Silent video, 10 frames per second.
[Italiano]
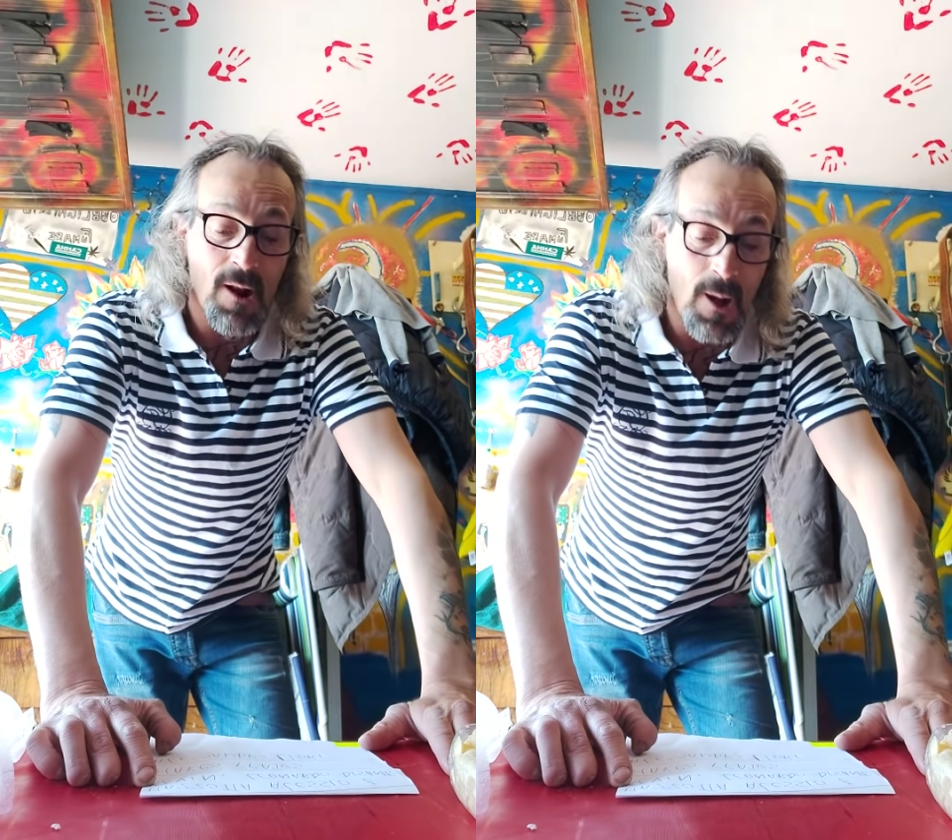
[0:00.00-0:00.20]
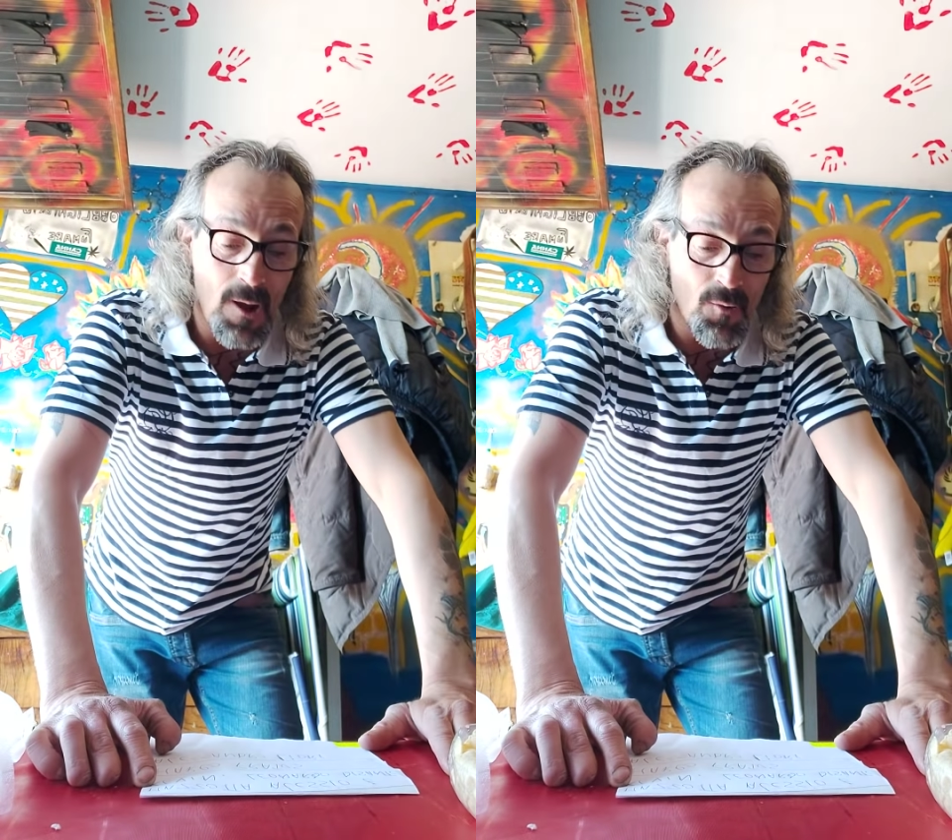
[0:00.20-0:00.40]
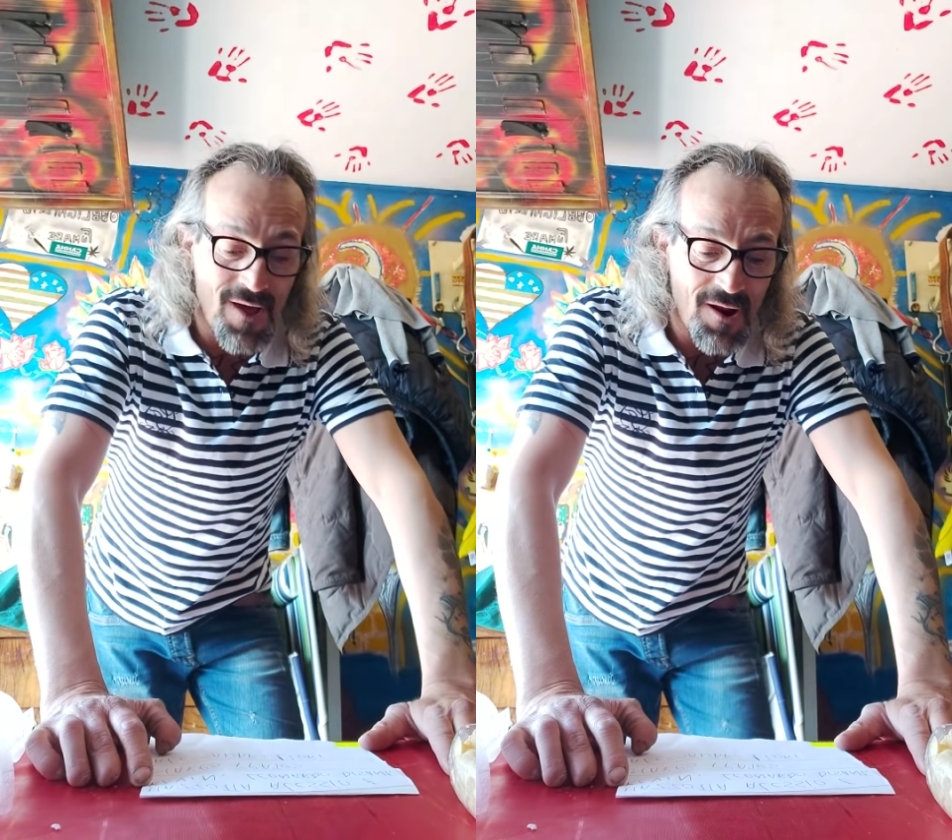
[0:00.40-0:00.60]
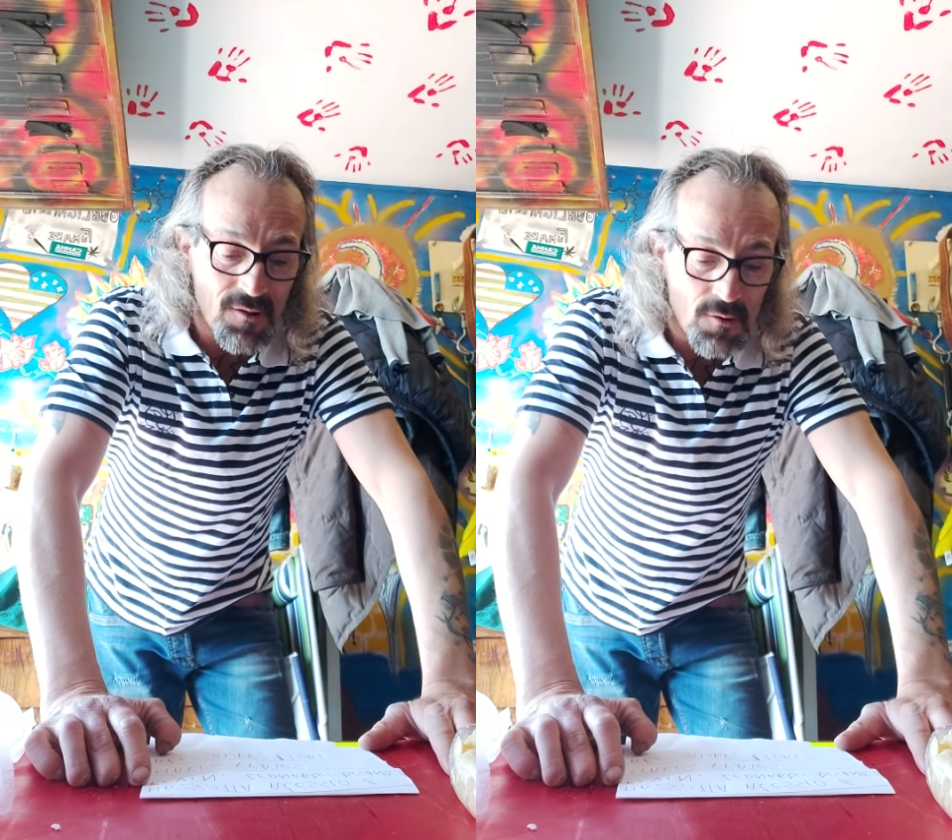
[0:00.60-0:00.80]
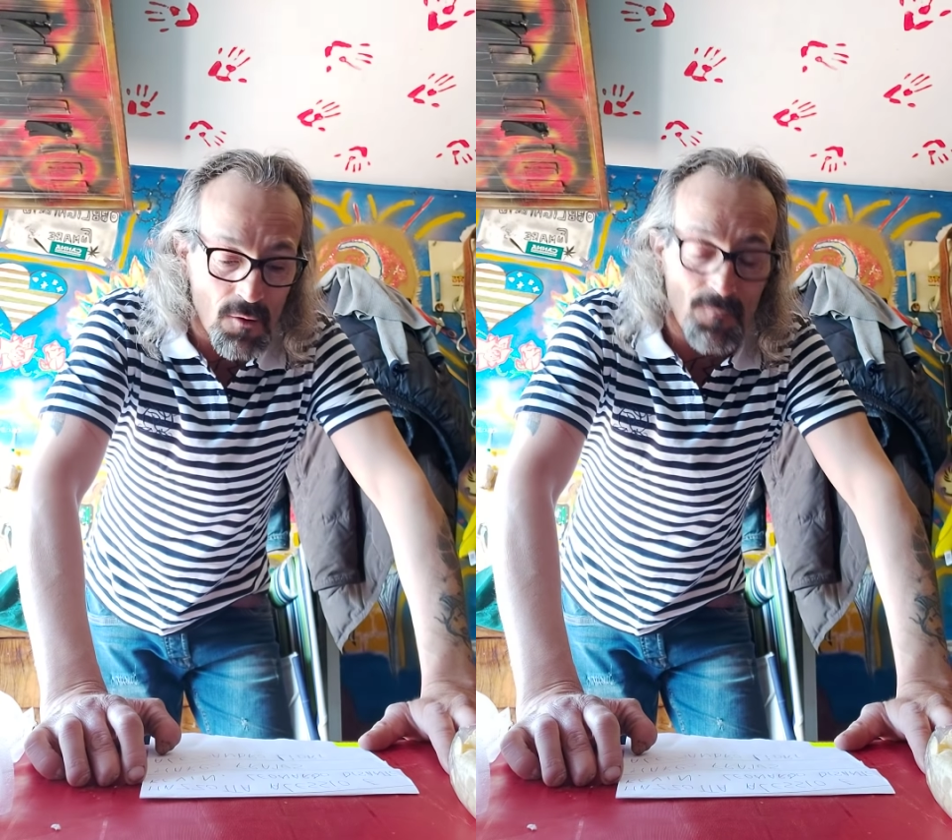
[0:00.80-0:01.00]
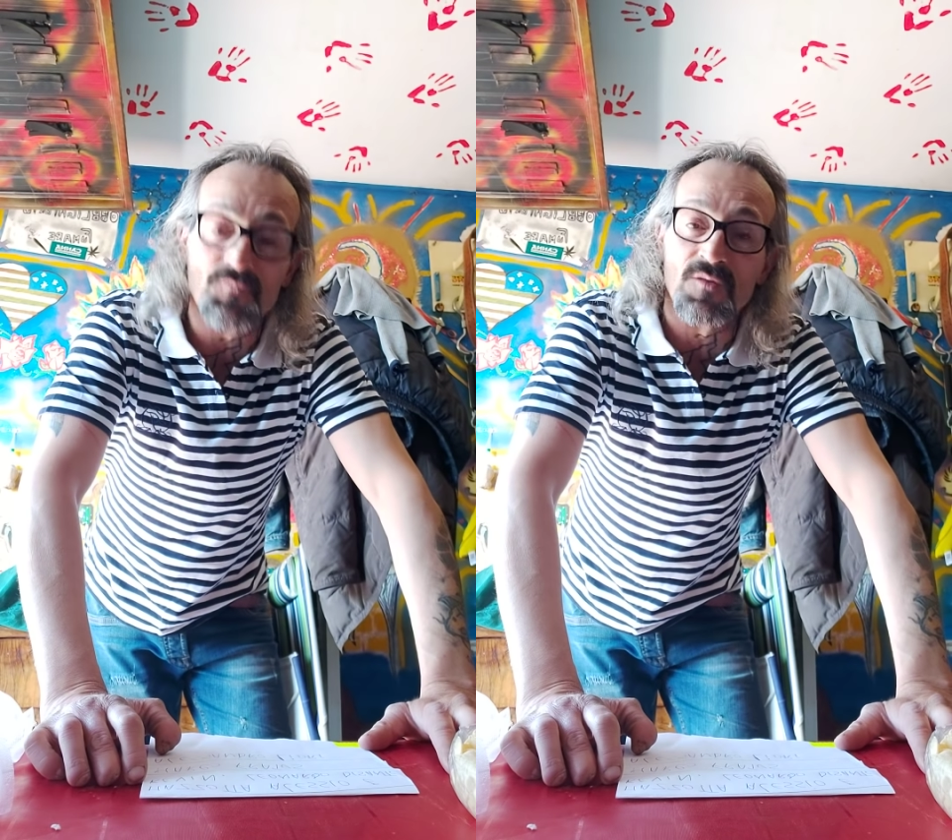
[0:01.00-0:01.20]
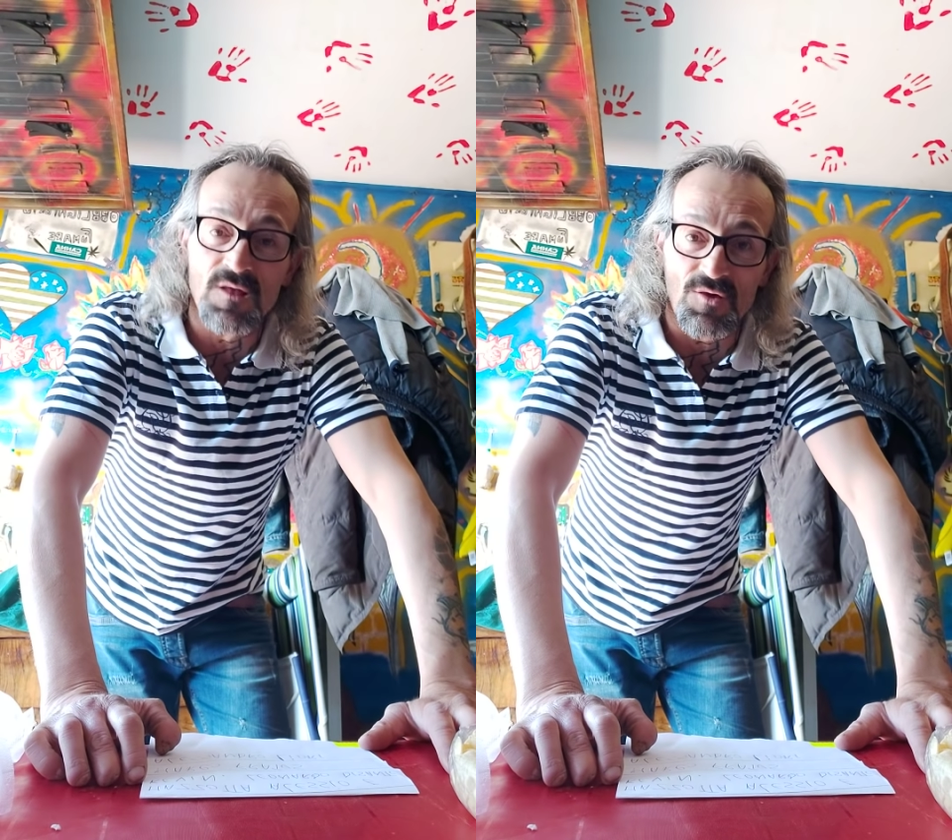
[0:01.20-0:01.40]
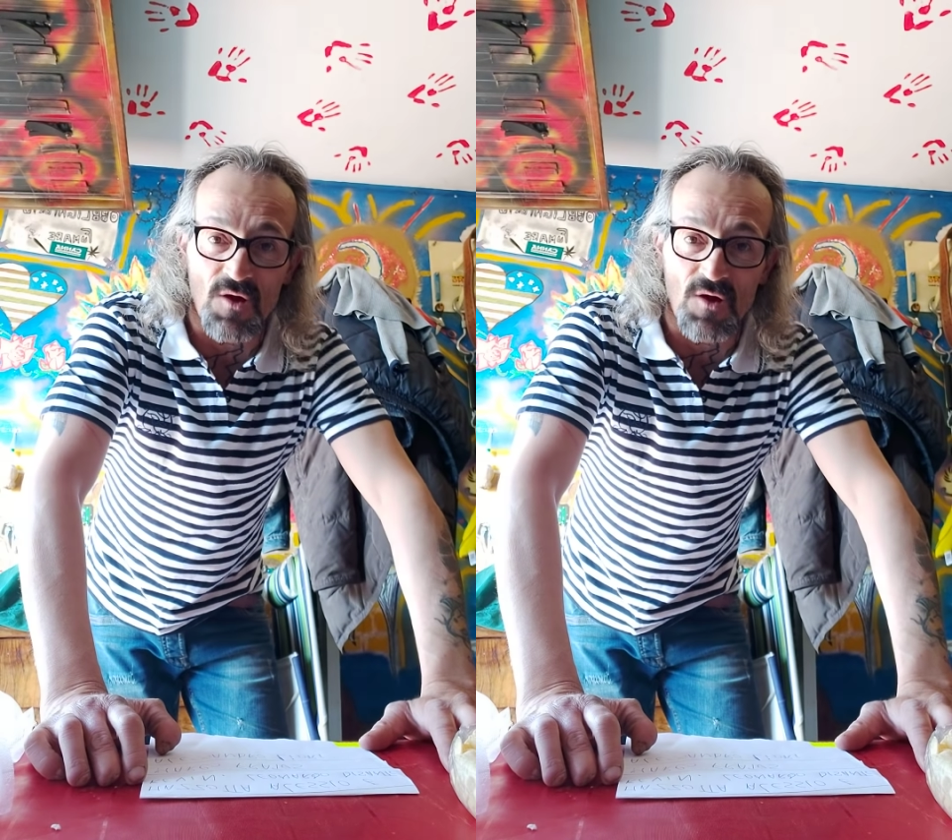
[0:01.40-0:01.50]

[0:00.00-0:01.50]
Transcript: Leonardo Di